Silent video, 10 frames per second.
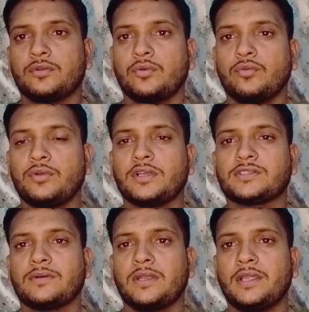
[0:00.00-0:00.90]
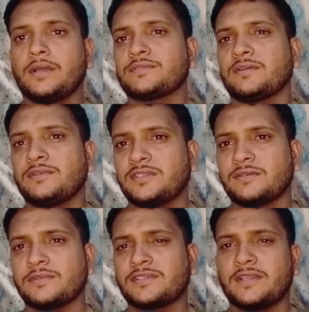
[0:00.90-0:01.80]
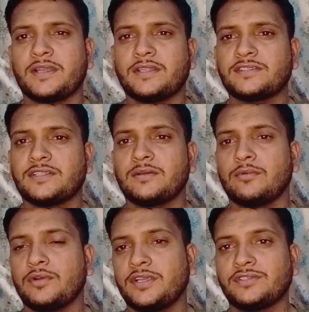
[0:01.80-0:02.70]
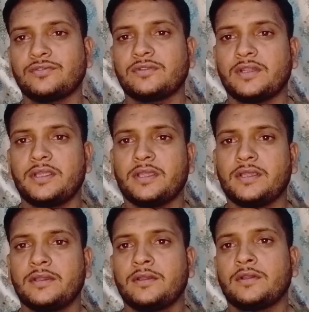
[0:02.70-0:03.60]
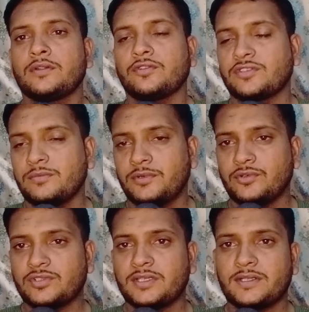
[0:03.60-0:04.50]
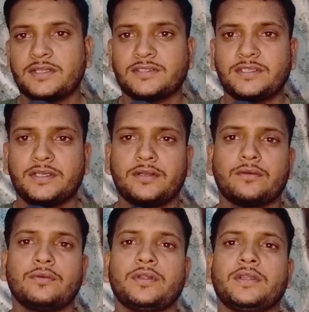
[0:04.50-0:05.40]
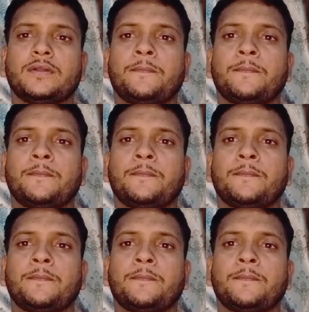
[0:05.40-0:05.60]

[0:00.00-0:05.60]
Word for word: तो उनका सवाल है आप सभी समझदार हैं ज़्यादा बोलने की ज़रूरत नहीं है तो सभी को साथ आना चाहिए अगर कोई